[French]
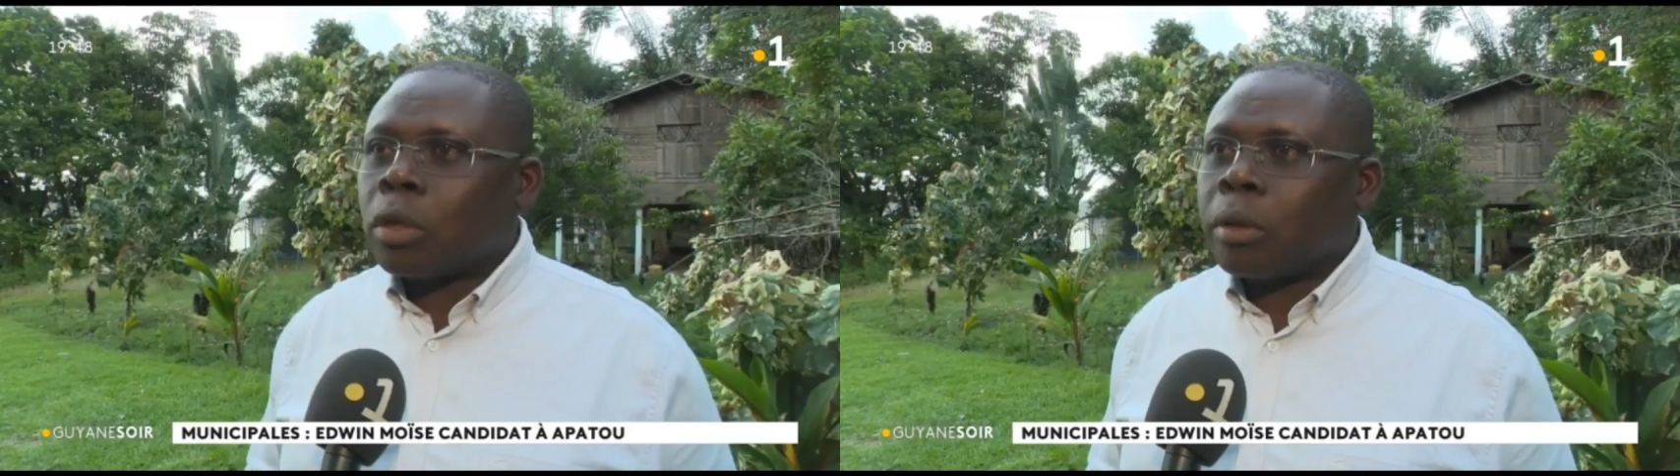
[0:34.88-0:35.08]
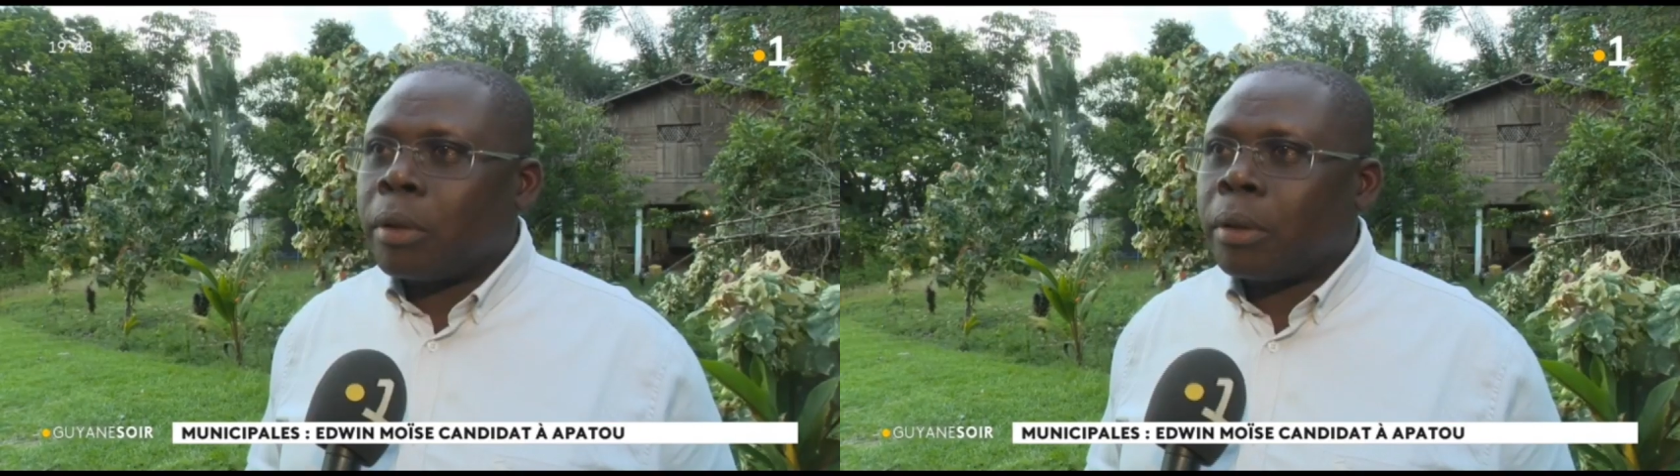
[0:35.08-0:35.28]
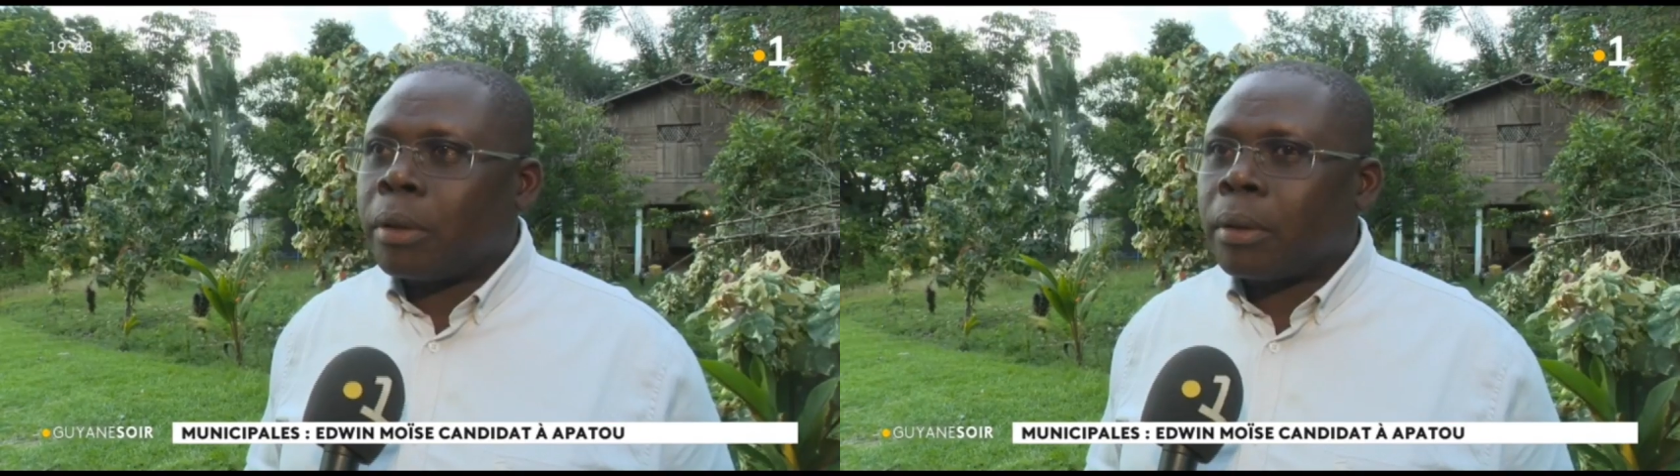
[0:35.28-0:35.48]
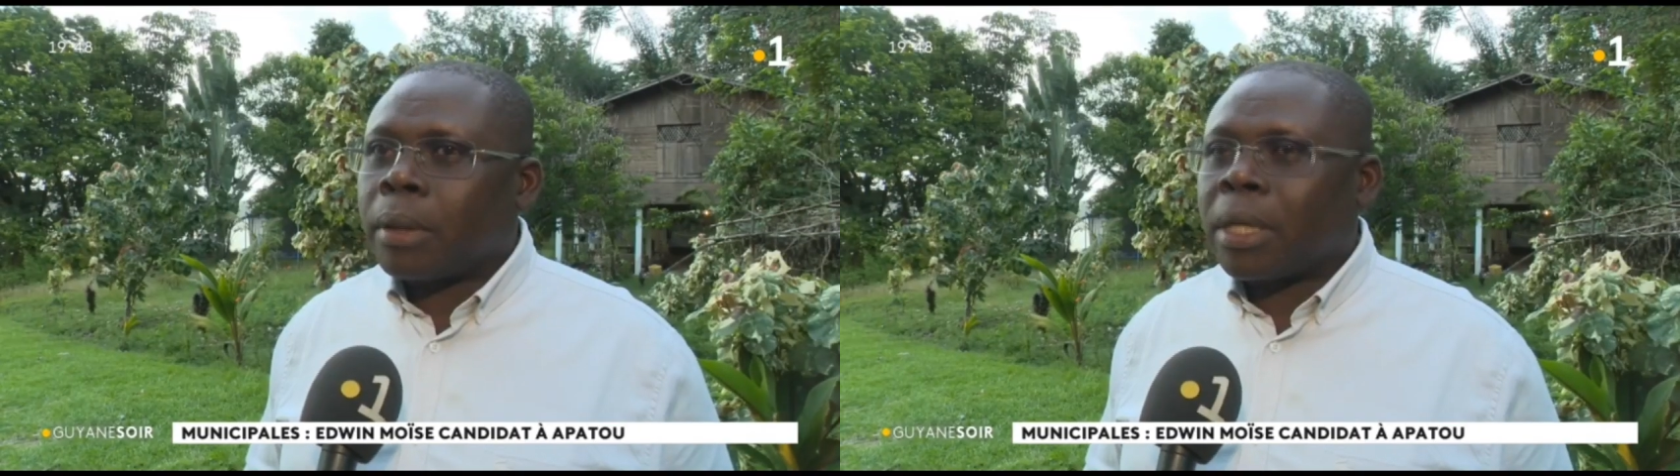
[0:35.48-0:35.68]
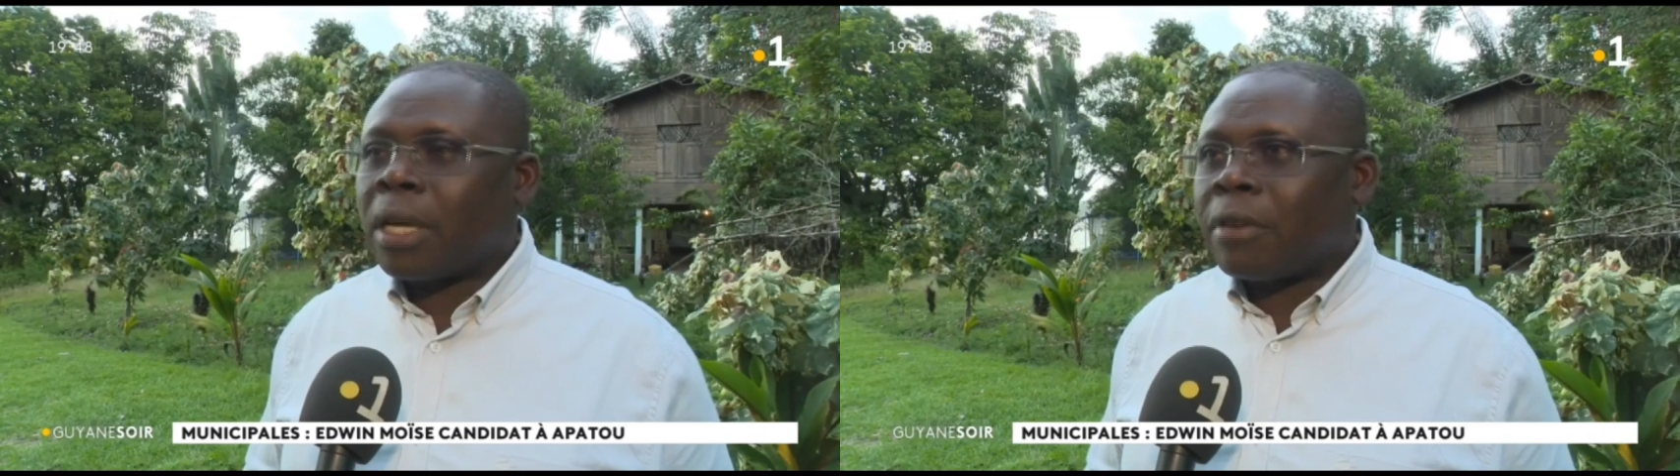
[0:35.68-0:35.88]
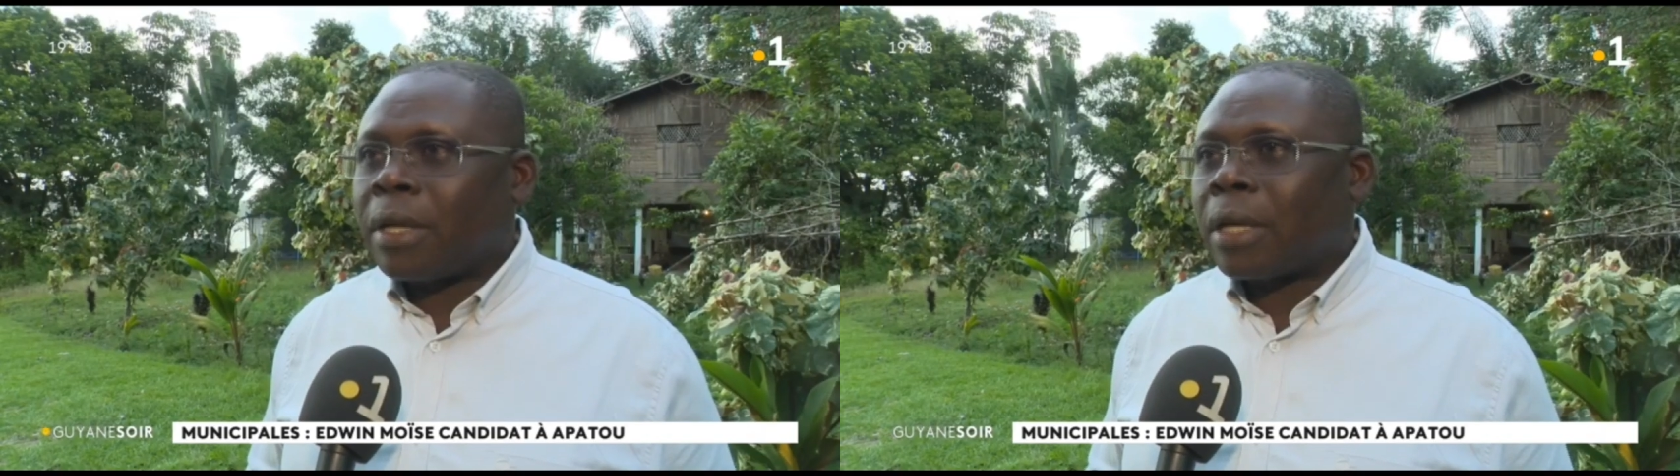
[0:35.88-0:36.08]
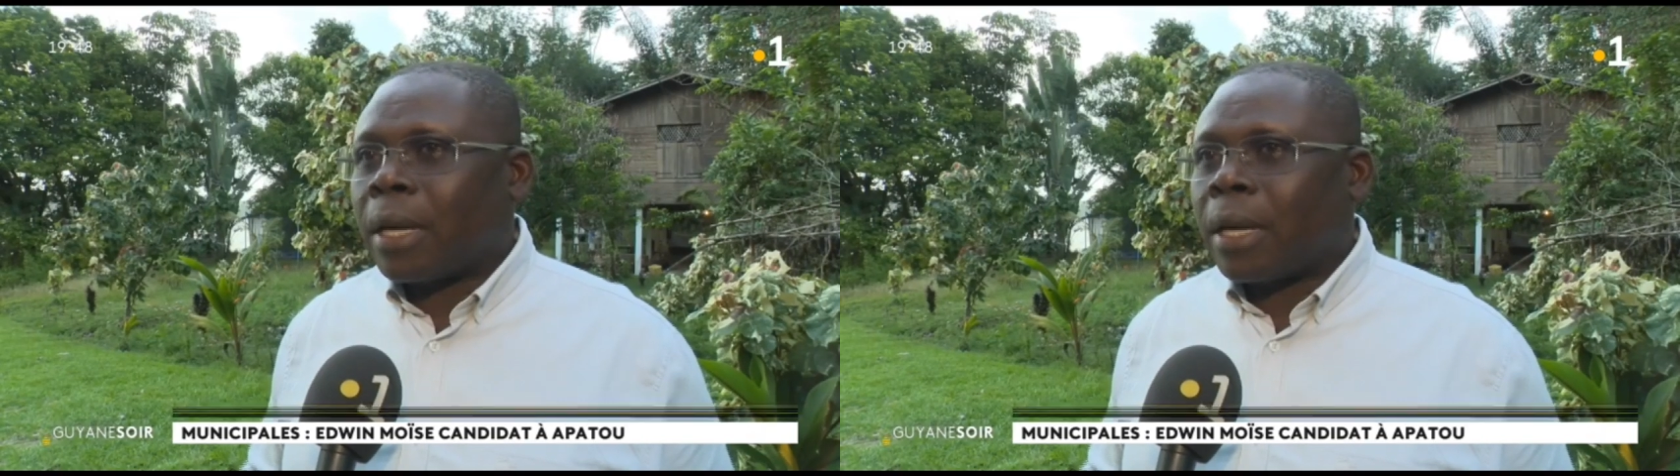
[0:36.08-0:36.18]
compte que euh, rien n'avait